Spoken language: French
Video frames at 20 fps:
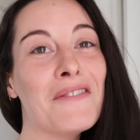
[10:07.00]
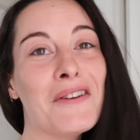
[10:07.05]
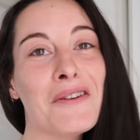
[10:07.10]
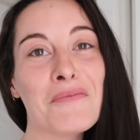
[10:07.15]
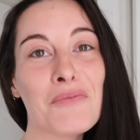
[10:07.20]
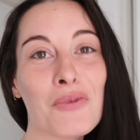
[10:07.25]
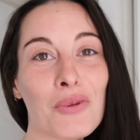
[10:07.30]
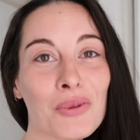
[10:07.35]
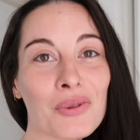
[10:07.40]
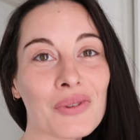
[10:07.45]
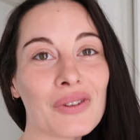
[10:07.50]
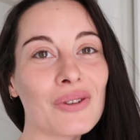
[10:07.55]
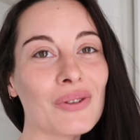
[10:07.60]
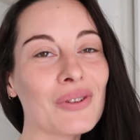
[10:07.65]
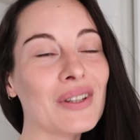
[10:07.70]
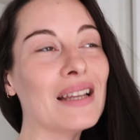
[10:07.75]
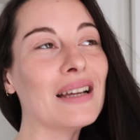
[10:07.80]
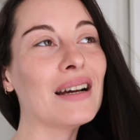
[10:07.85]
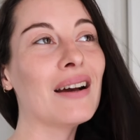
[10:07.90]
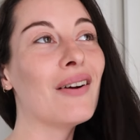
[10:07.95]
Mais bon, si
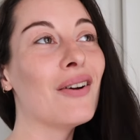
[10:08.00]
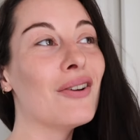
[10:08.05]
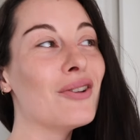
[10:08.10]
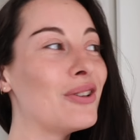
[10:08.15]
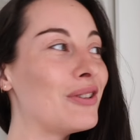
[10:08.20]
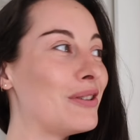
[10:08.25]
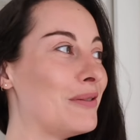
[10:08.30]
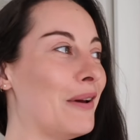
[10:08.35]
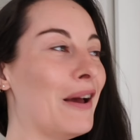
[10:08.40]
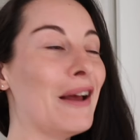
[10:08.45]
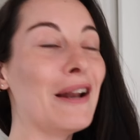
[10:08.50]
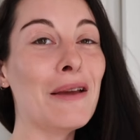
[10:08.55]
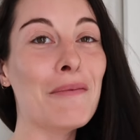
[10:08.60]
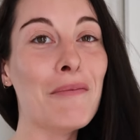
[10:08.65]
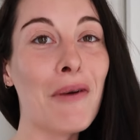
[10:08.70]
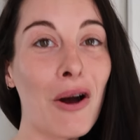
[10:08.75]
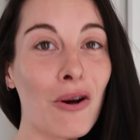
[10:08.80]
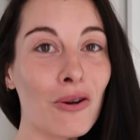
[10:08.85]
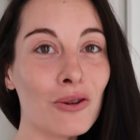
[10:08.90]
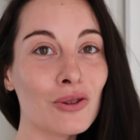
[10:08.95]
on a, je sais pas, les
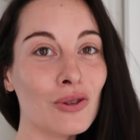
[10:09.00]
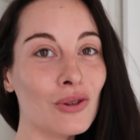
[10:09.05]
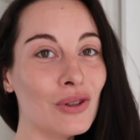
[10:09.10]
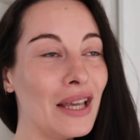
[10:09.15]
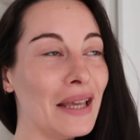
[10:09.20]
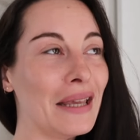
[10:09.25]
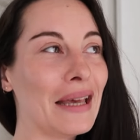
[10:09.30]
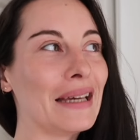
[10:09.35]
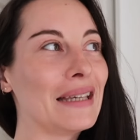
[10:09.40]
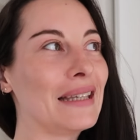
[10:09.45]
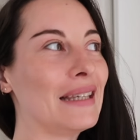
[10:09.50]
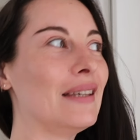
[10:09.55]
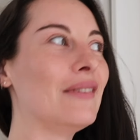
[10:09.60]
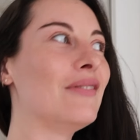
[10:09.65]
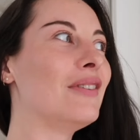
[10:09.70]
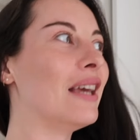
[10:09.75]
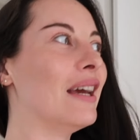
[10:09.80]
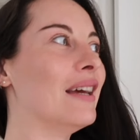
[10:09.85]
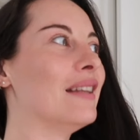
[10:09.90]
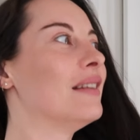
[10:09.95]
parents de Yaya qui
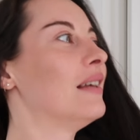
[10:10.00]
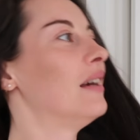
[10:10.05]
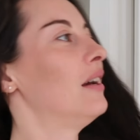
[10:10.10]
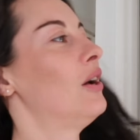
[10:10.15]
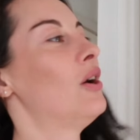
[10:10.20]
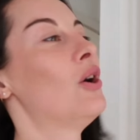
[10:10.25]
viennent,